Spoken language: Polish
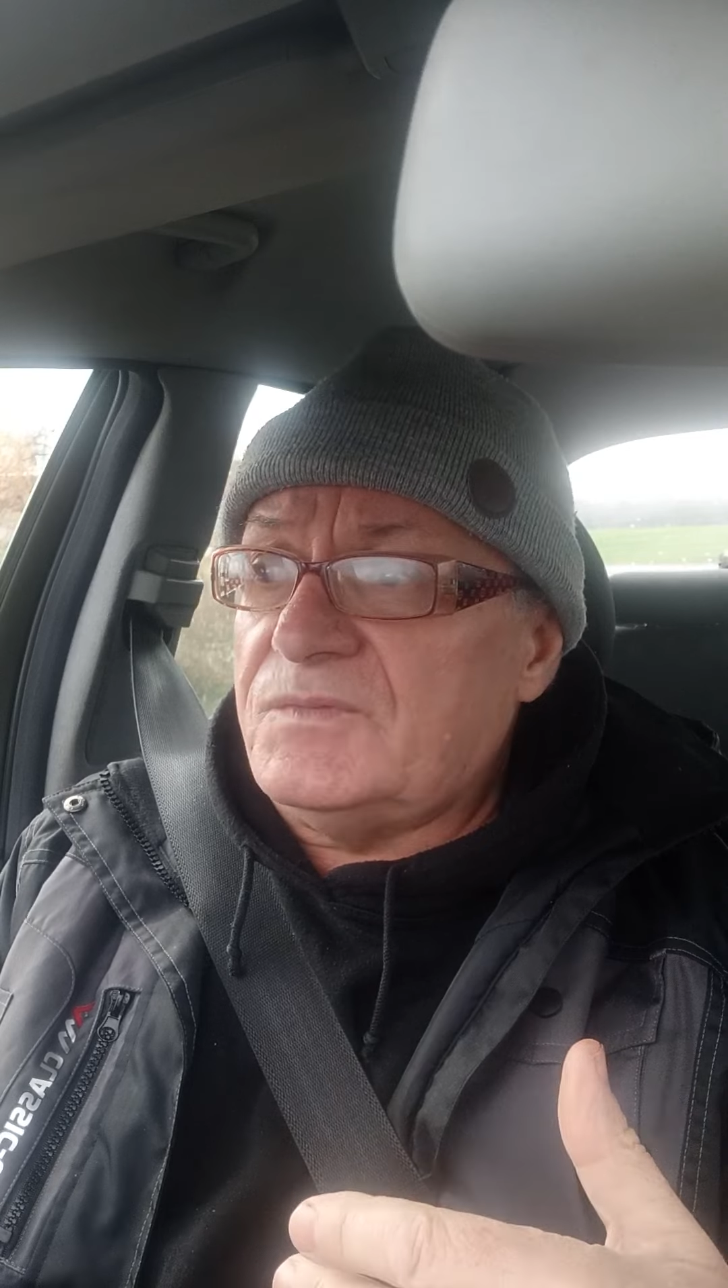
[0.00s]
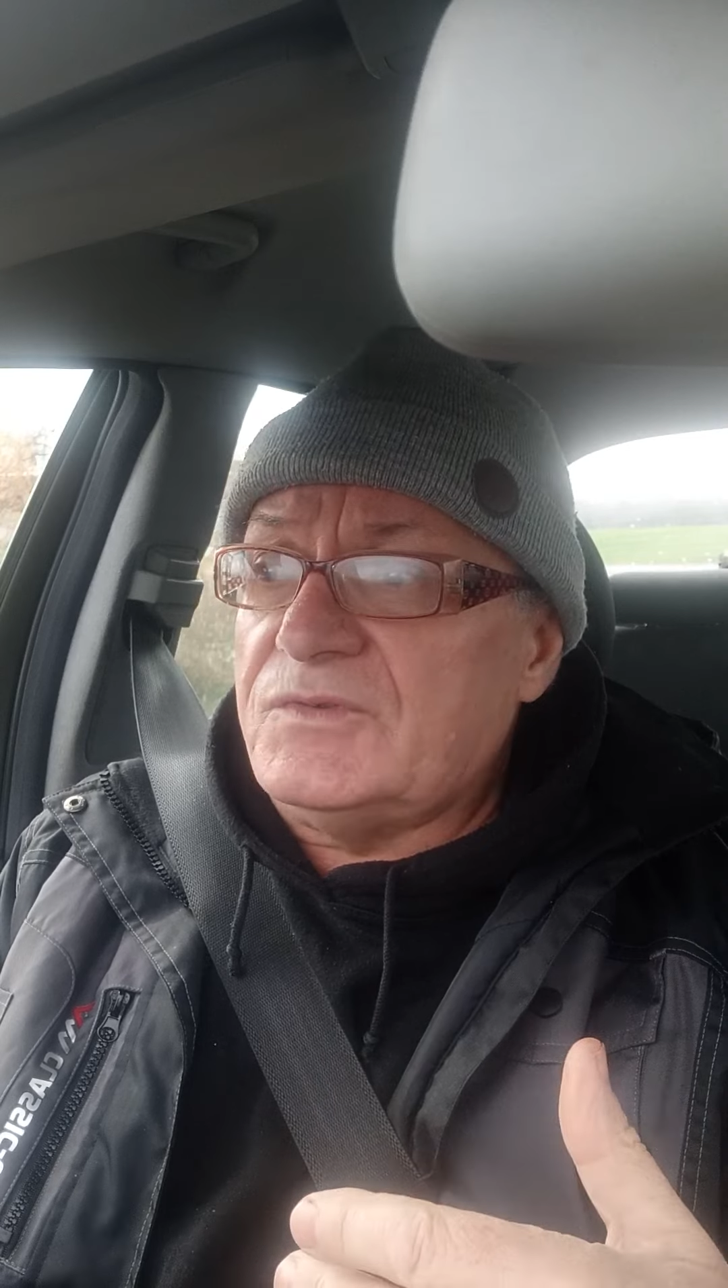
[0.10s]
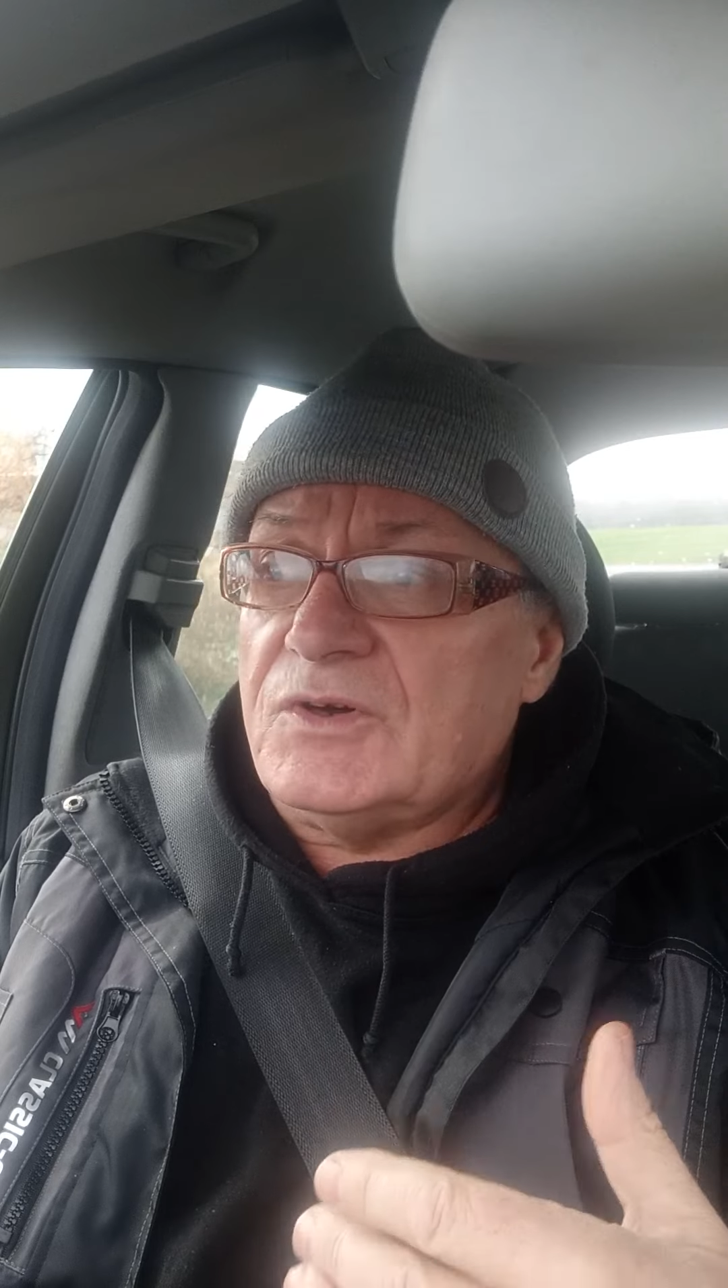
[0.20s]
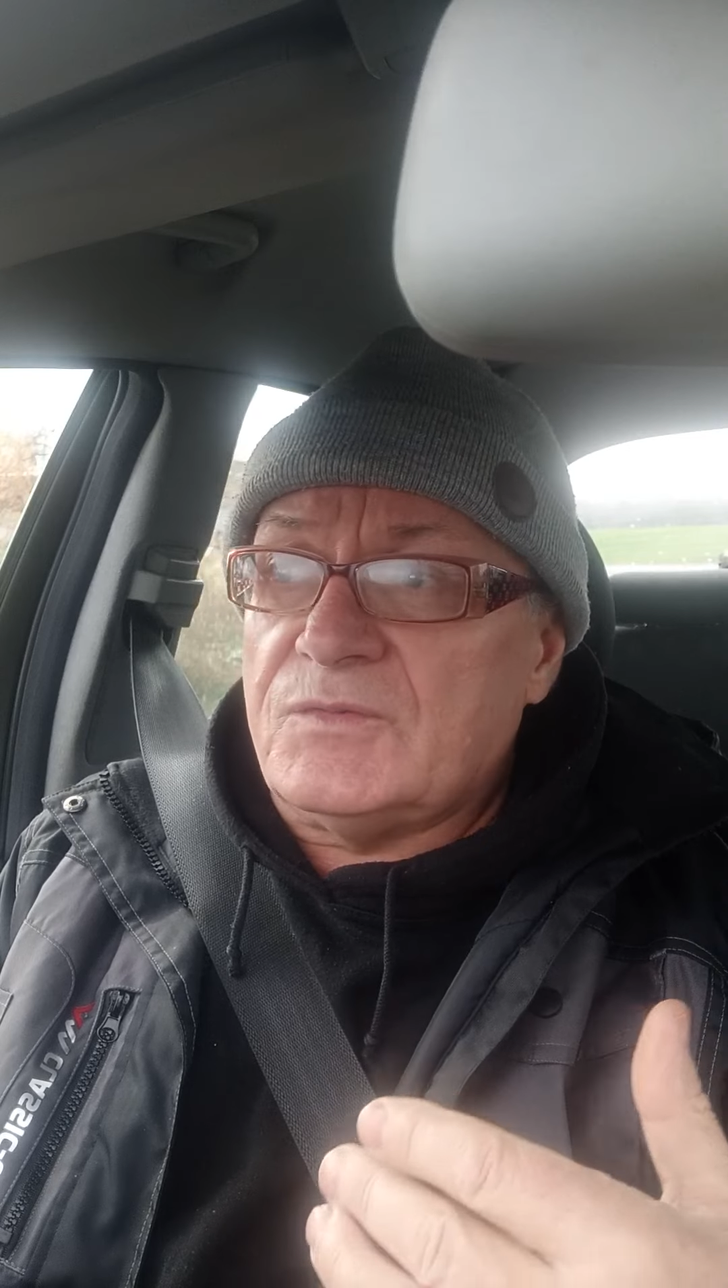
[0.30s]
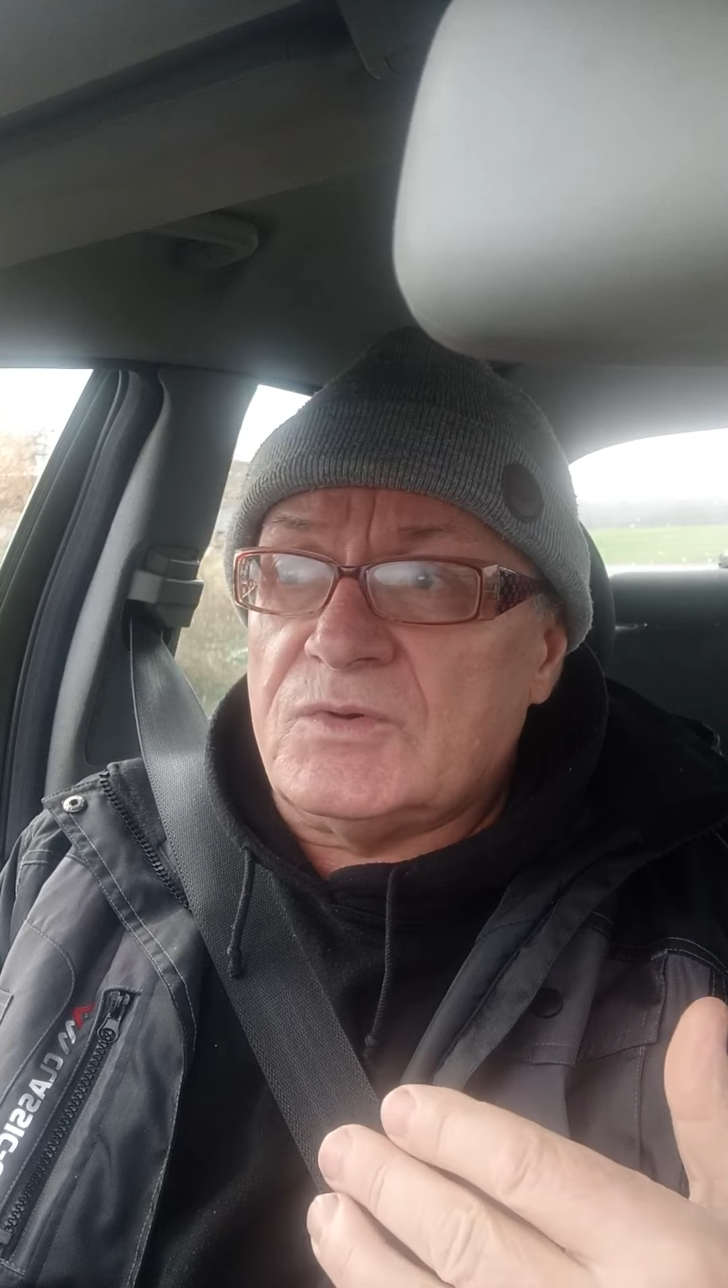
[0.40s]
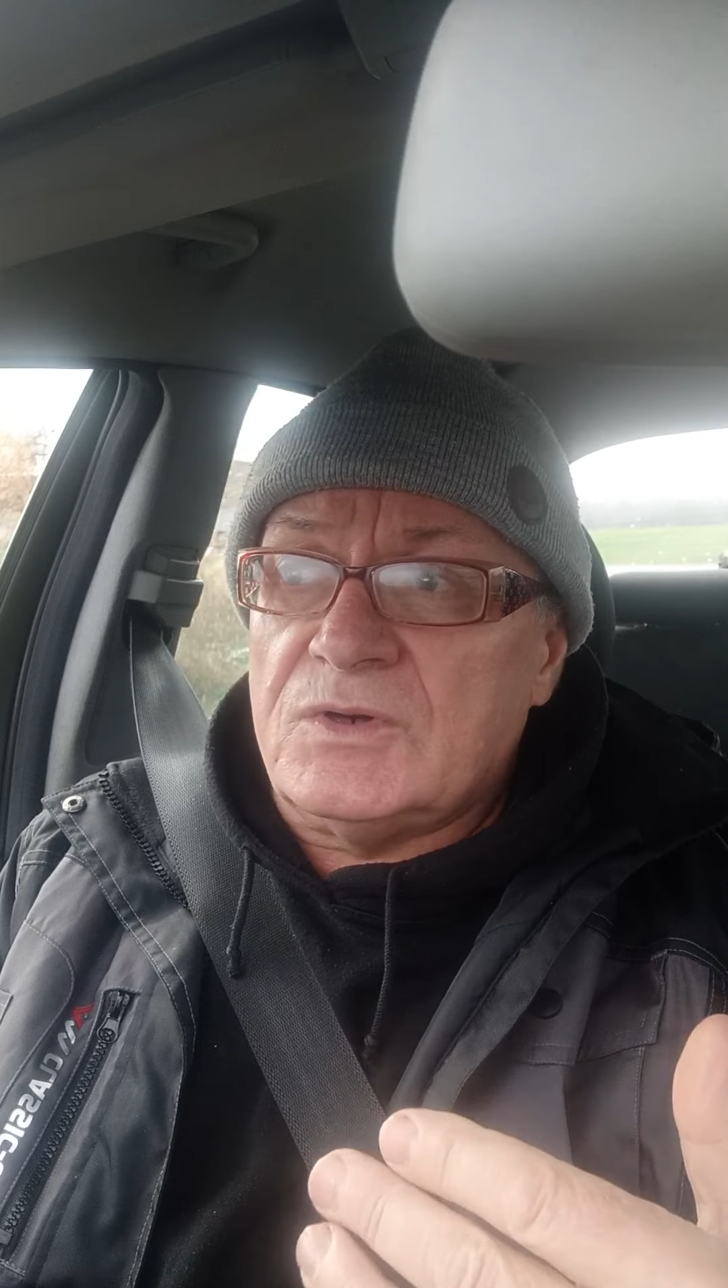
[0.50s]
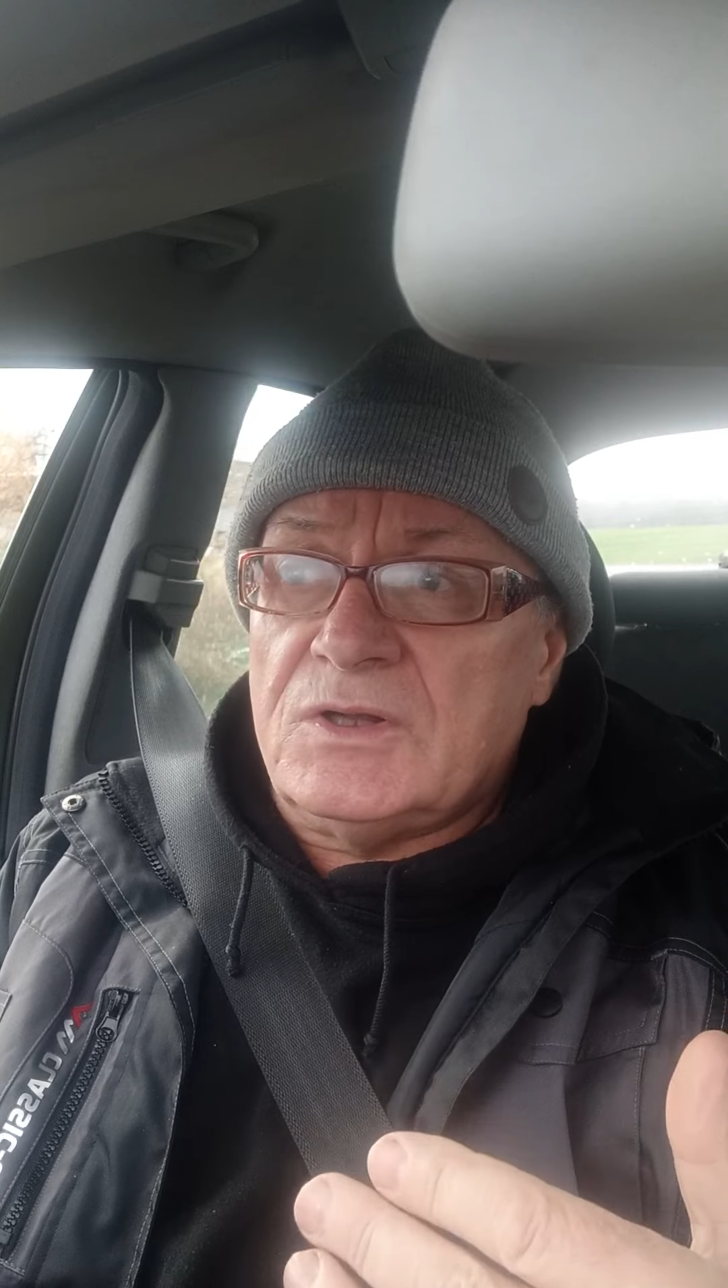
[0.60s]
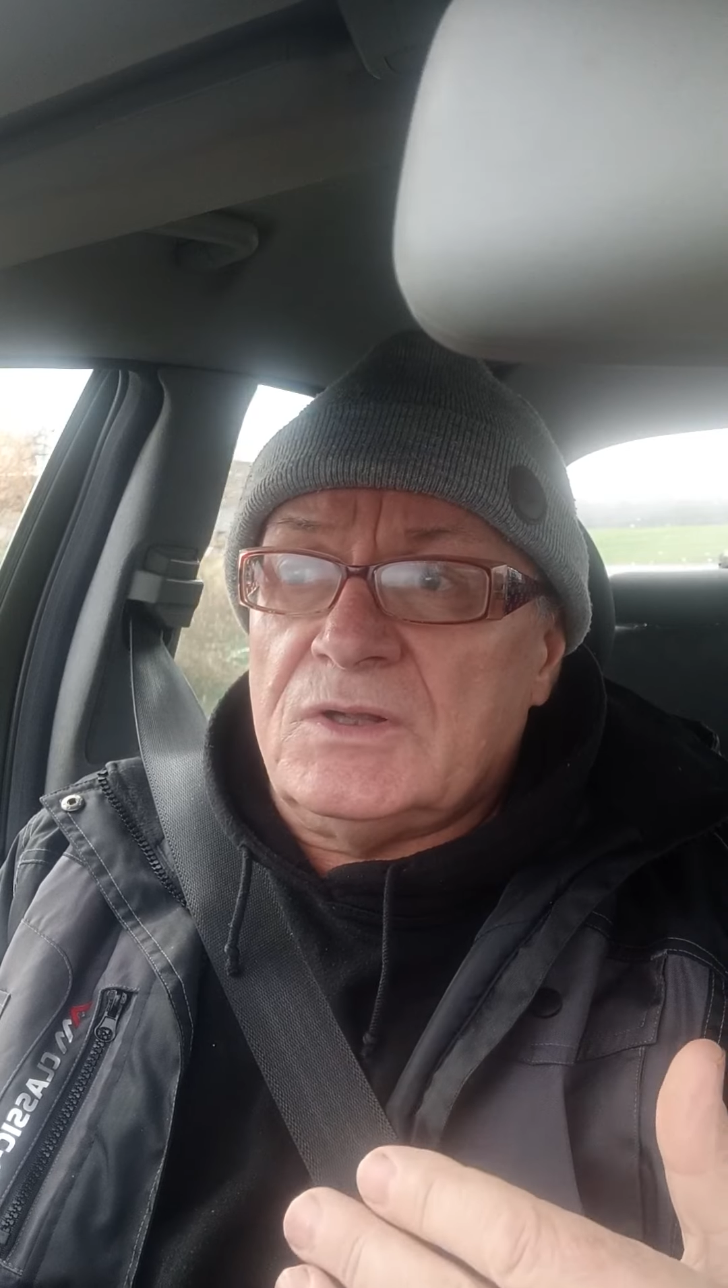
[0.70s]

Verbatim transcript: znowu